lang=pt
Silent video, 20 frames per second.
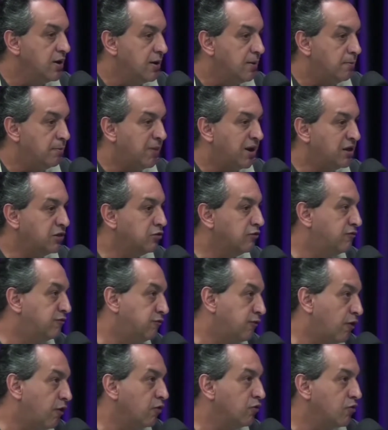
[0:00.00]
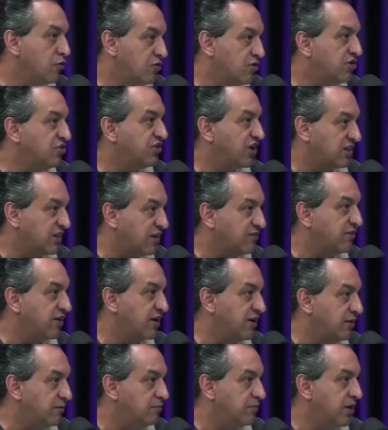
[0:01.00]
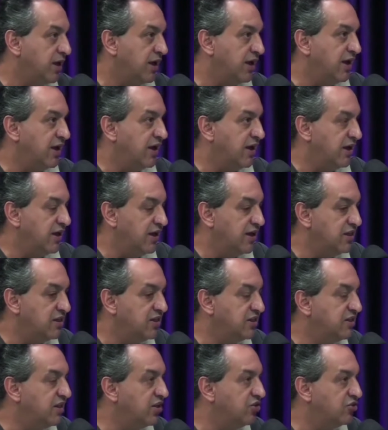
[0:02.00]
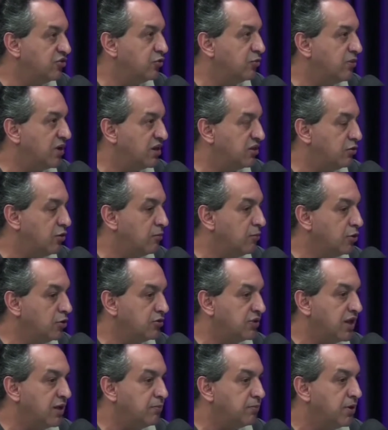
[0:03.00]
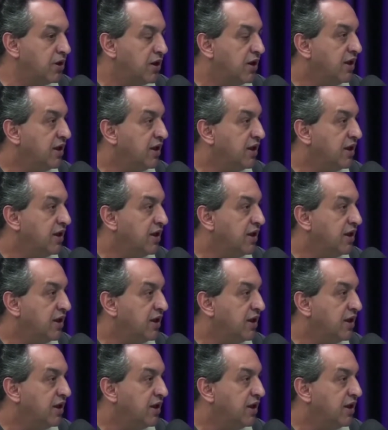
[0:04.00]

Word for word: mas ufólogo que já estava é, residente no Brasil há muito tempo,